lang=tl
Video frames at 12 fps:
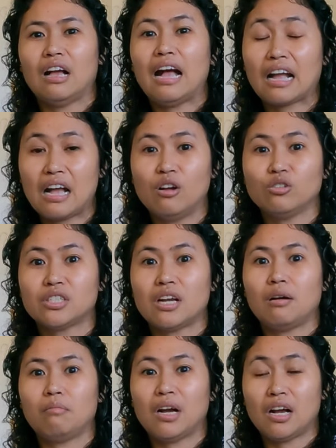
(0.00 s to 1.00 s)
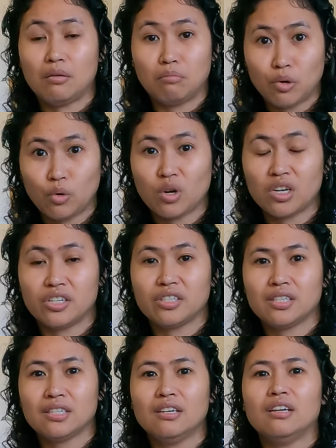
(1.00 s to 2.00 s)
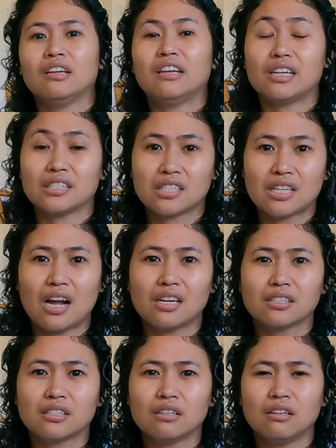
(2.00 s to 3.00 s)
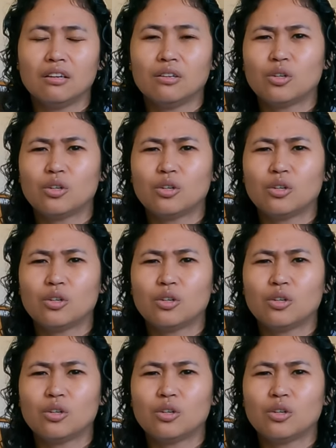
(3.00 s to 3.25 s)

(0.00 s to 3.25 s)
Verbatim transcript: account sa mga brokers ng stocks.